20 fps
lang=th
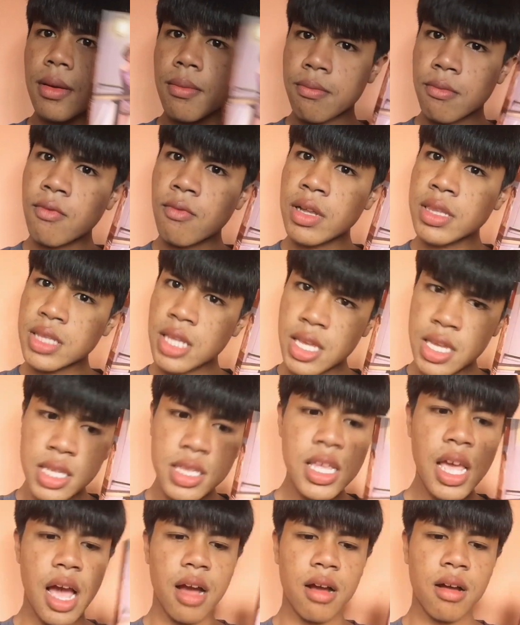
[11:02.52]
รับวันนี้
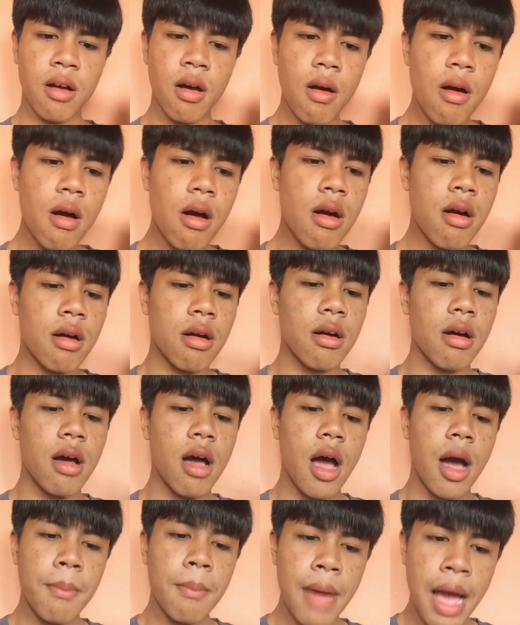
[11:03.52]
เนี่ยก็
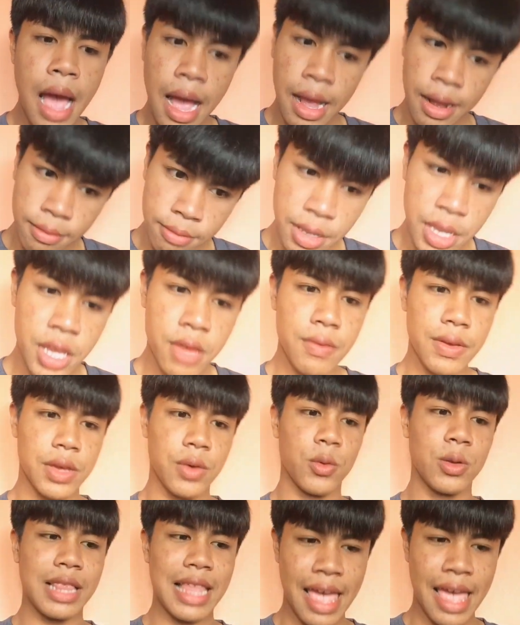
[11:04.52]
มารีวิว
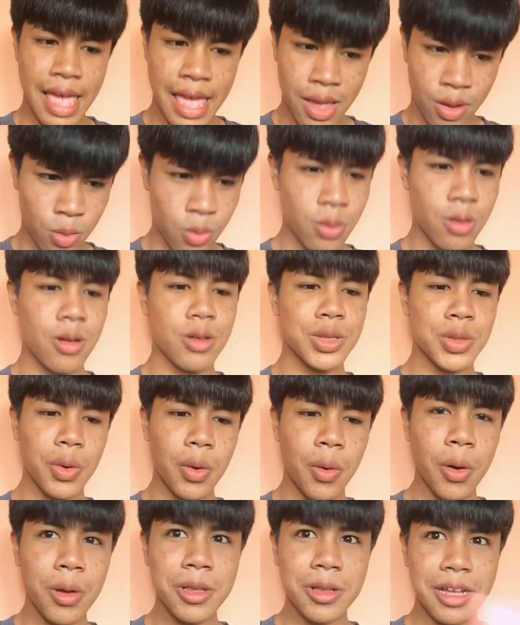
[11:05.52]
แล้ว ทุก
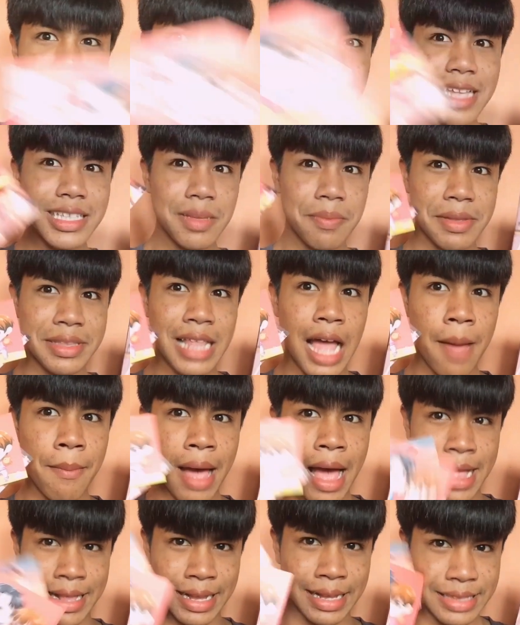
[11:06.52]
คนก็น่าจะไปตาม
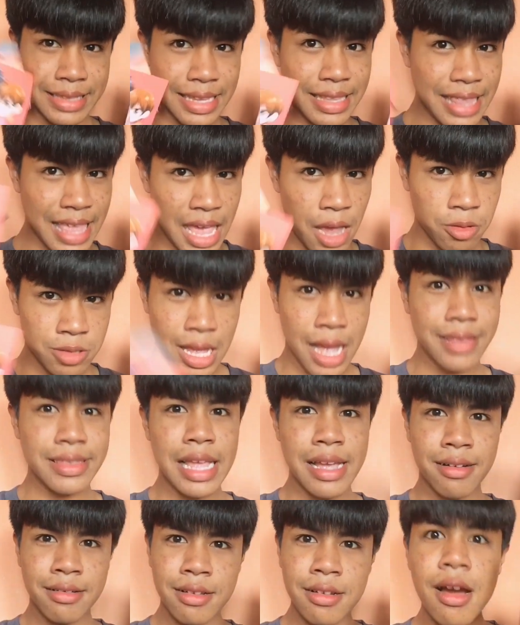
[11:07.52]
อ่านกันได้แล้วนะใน
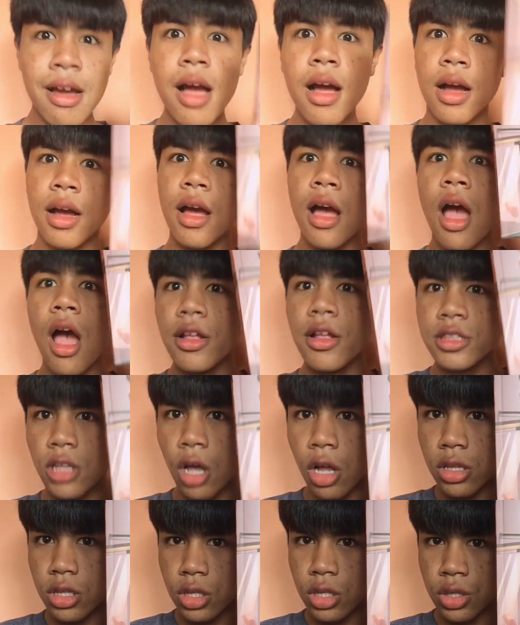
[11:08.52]
เรื่อง
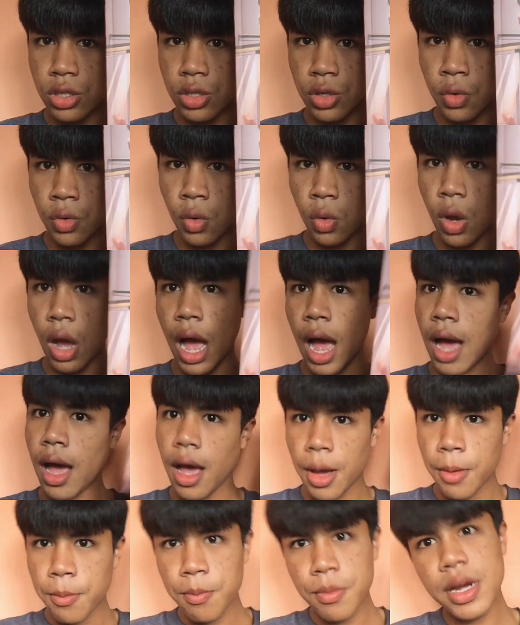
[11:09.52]
not your
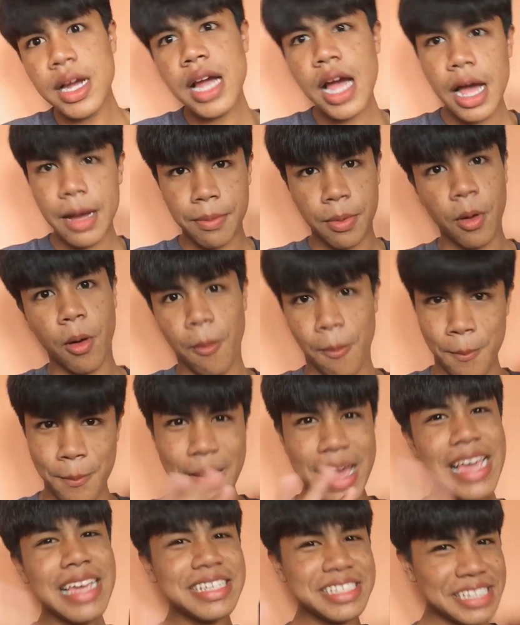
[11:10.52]
เมื่อผม
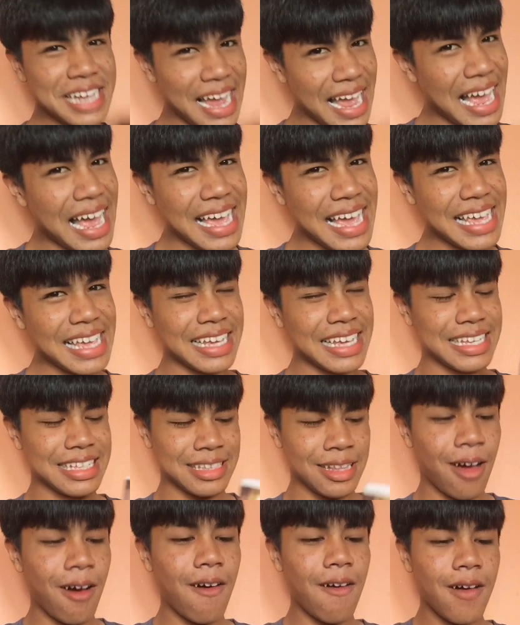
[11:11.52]
ไม่ใช่
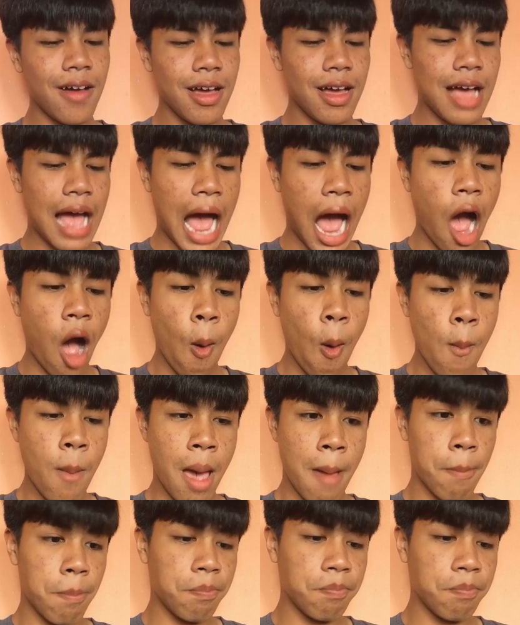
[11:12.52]
เนาะเอาแบบ